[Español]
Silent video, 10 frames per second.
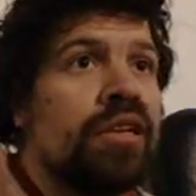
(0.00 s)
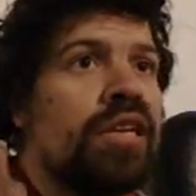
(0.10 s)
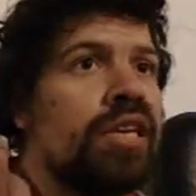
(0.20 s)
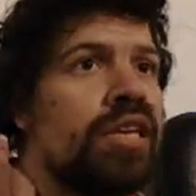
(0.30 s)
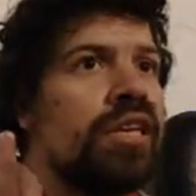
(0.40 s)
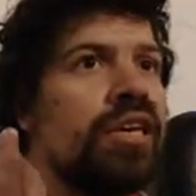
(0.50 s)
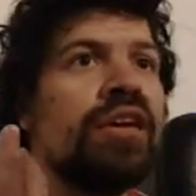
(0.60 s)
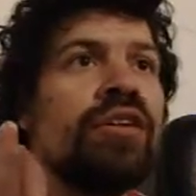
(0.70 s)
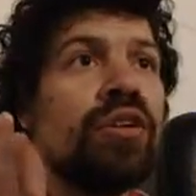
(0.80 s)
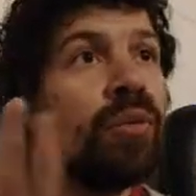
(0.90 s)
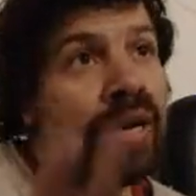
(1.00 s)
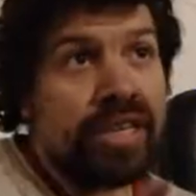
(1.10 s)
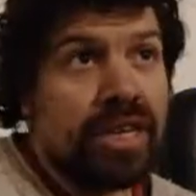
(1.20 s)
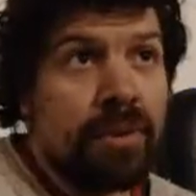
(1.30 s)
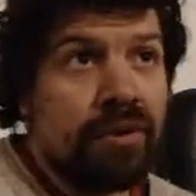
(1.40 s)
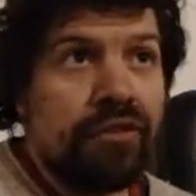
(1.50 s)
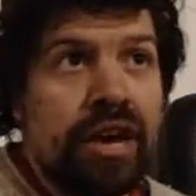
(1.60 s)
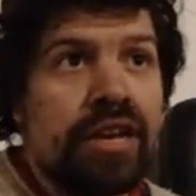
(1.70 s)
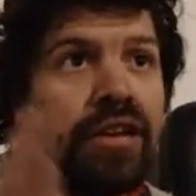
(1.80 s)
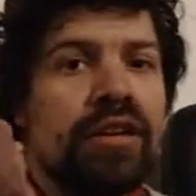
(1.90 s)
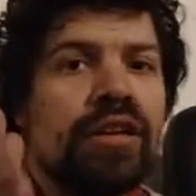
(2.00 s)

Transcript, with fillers: eh, los Valkyria Profile